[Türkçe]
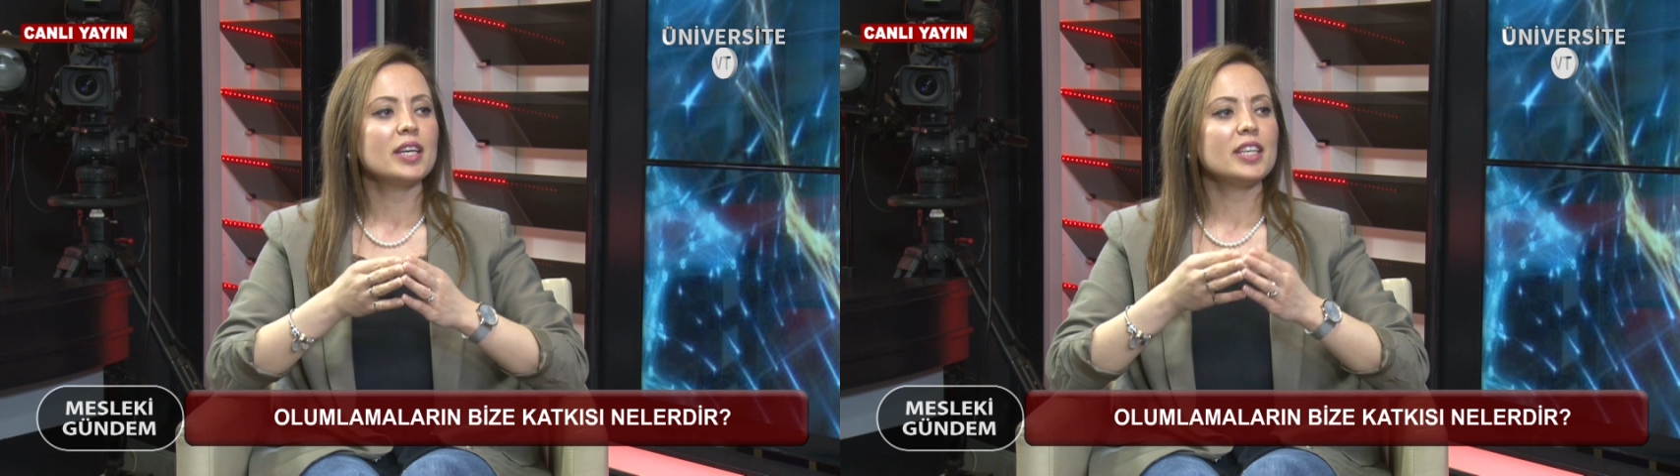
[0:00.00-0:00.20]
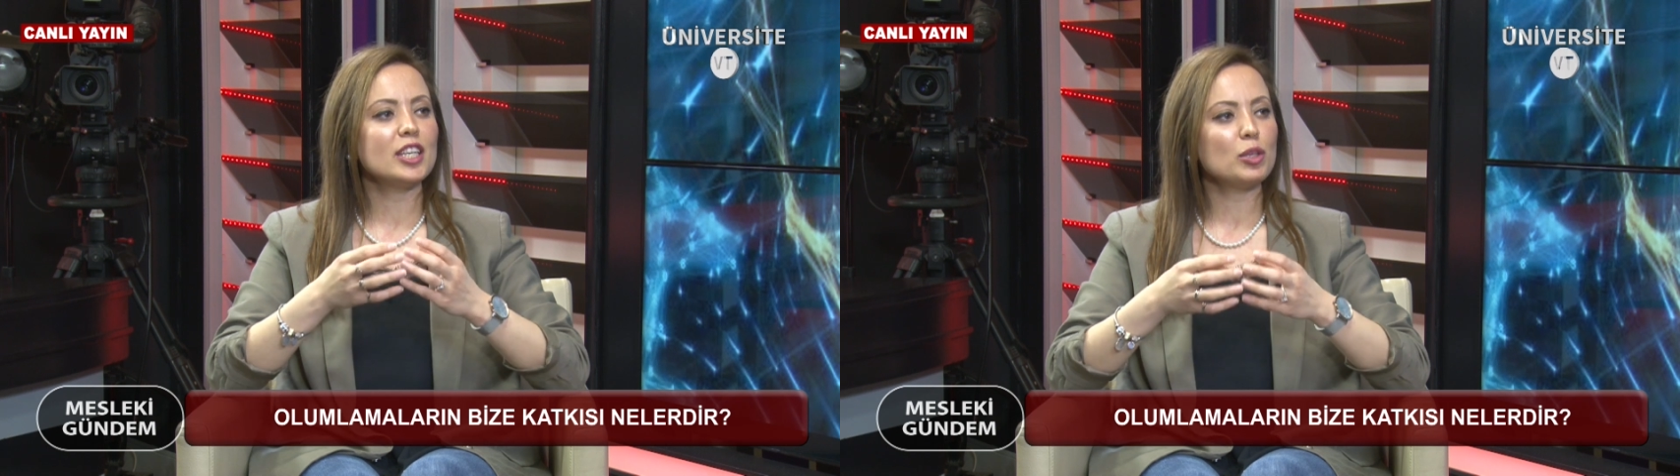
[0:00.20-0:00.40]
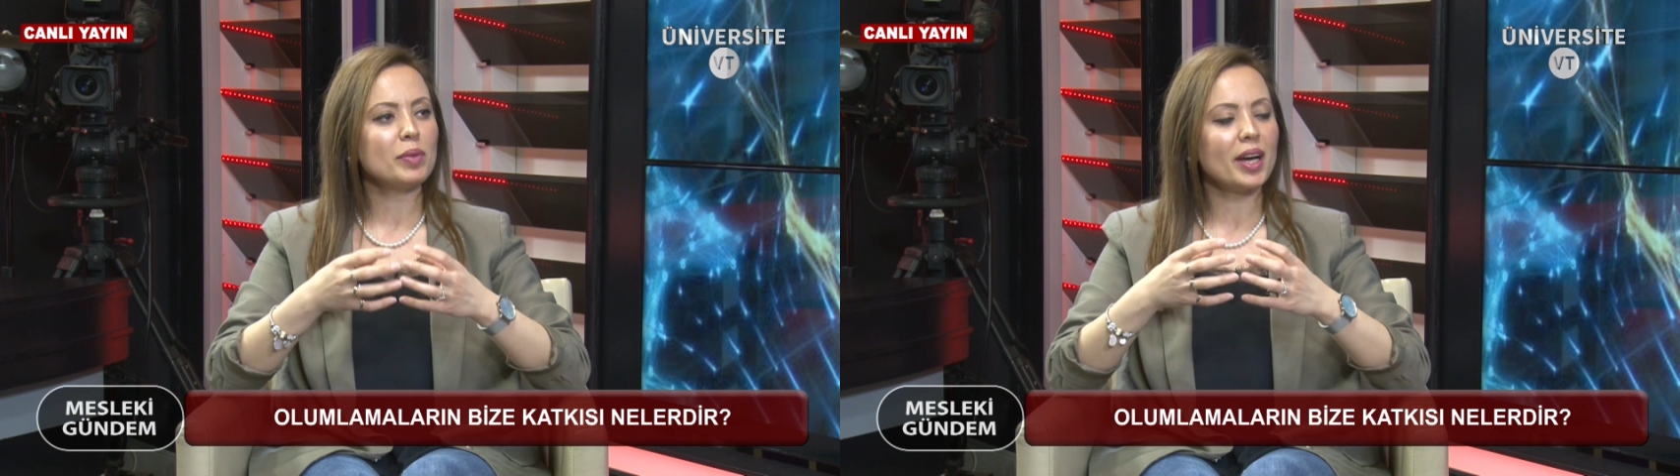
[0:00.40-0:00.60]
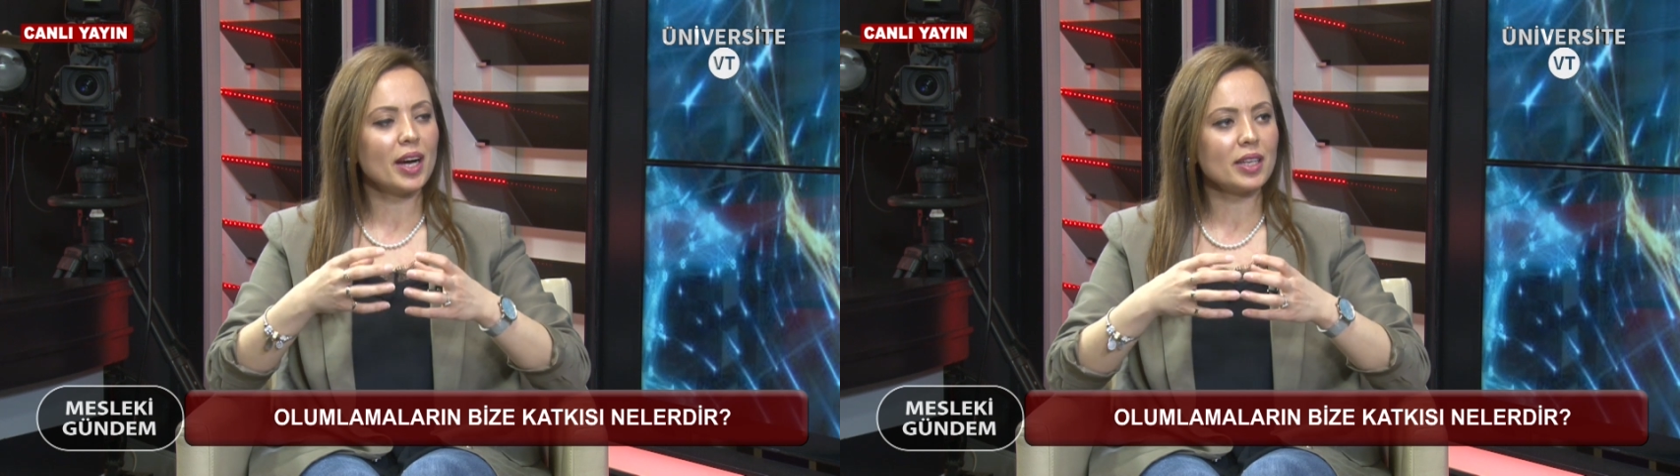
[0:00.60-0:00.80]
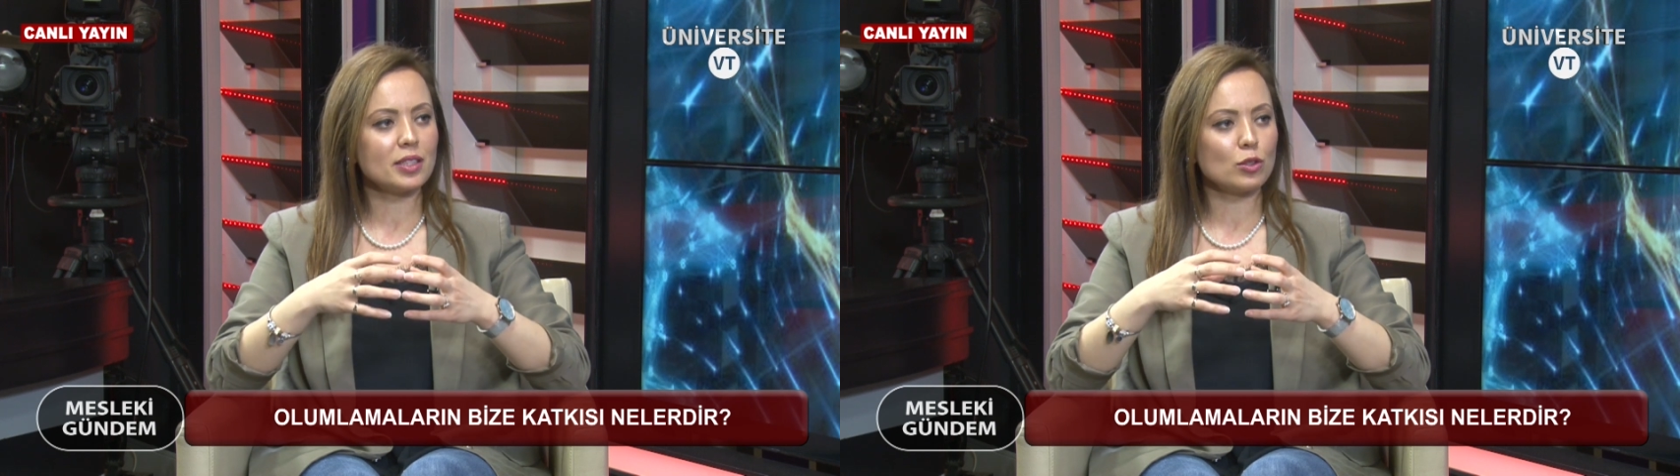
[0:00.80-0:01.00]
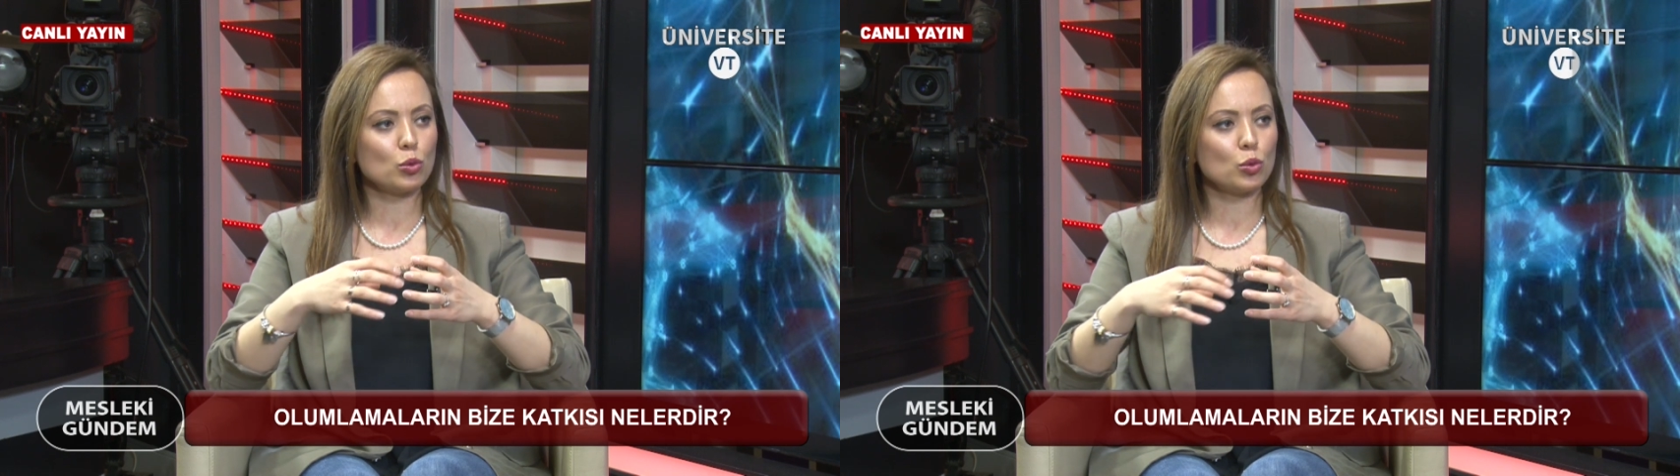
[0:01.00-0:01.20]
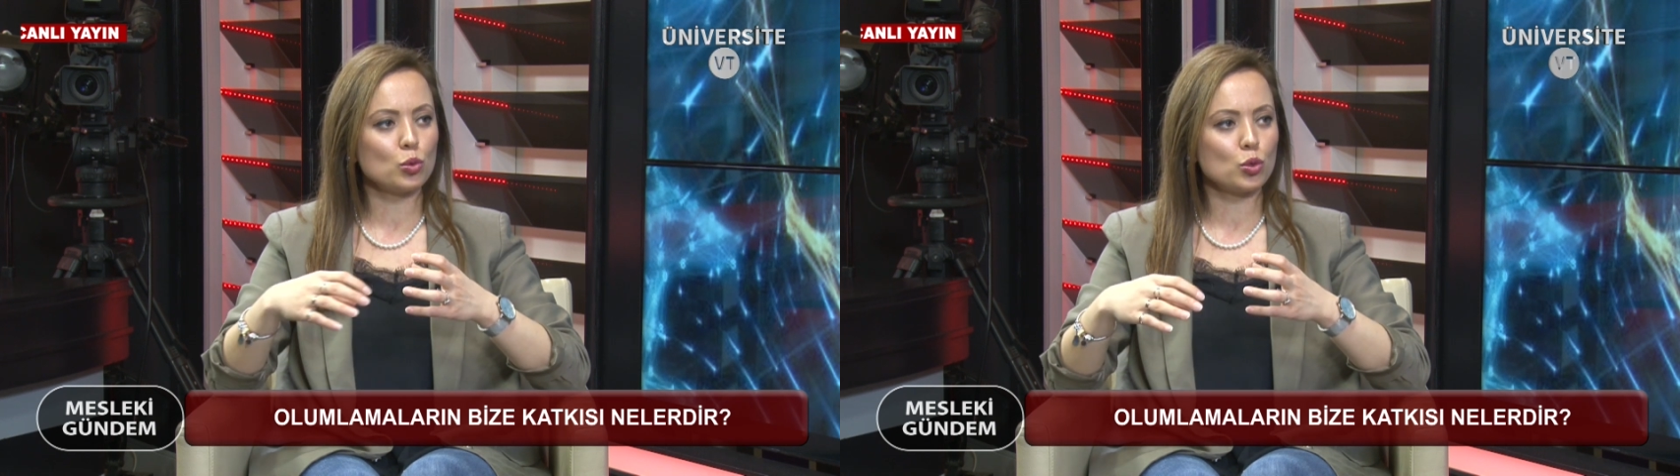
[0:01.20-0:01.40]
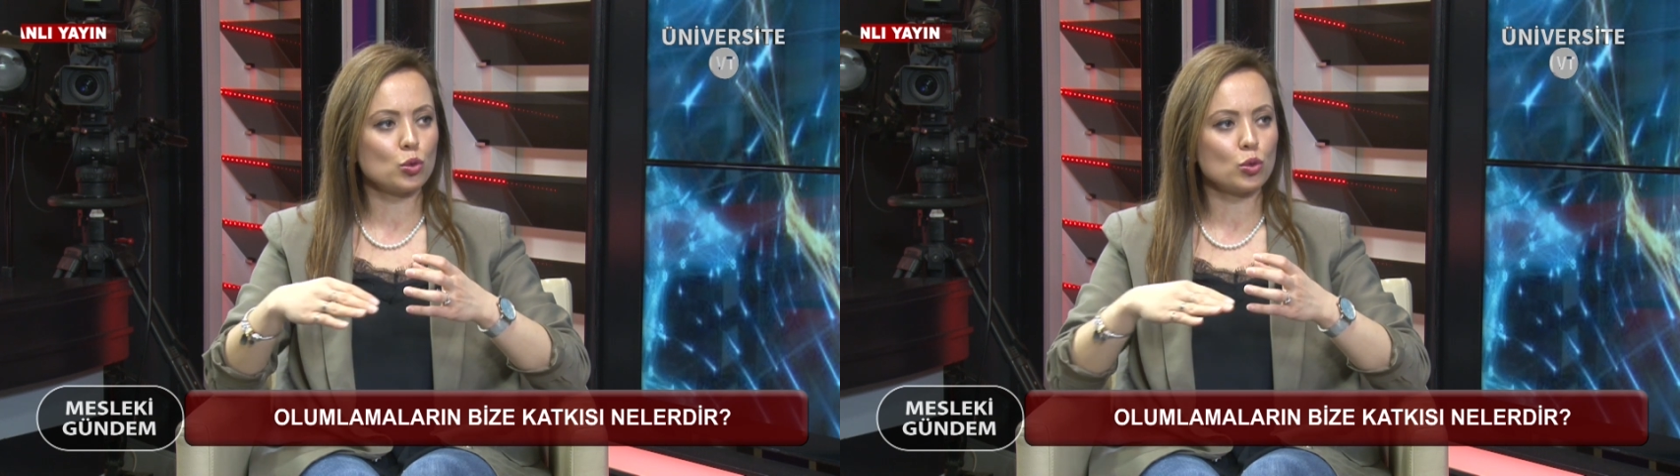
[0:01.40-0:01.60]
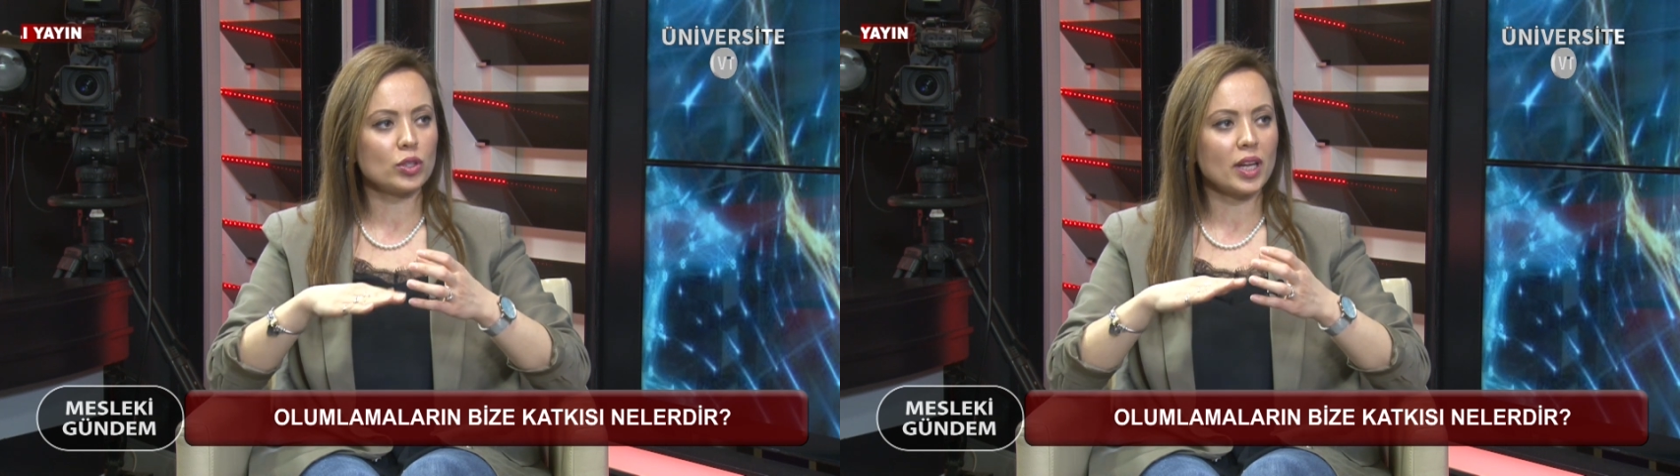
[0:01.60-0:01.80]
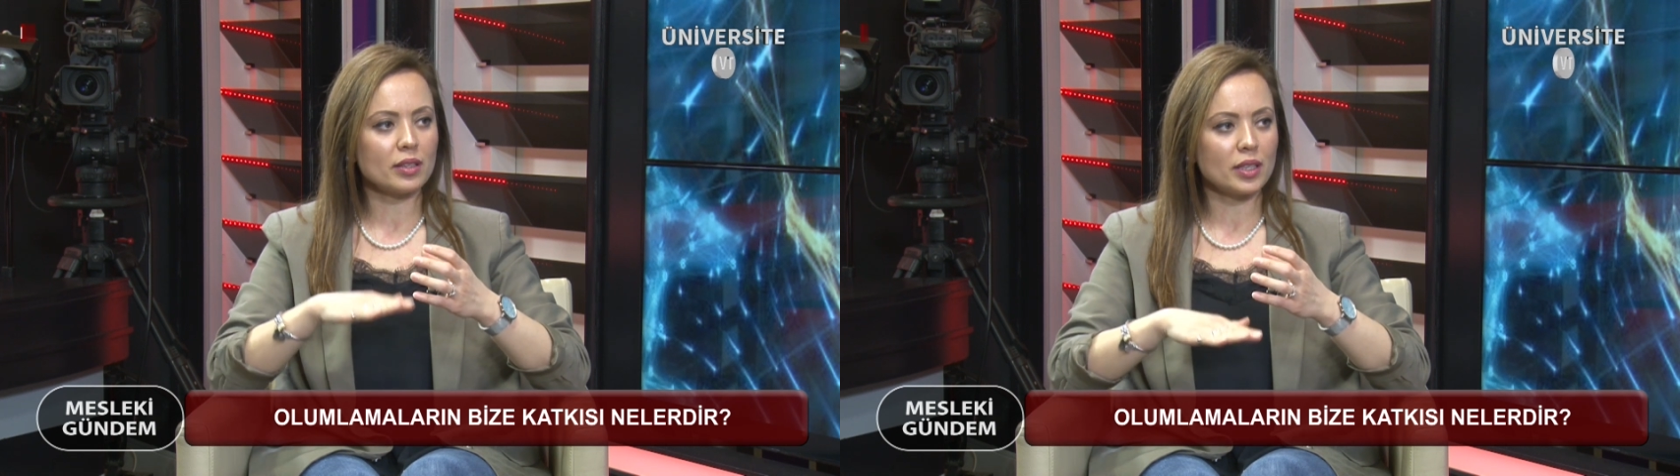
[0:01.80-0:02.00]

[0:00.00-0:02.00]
20 Hz duygusundan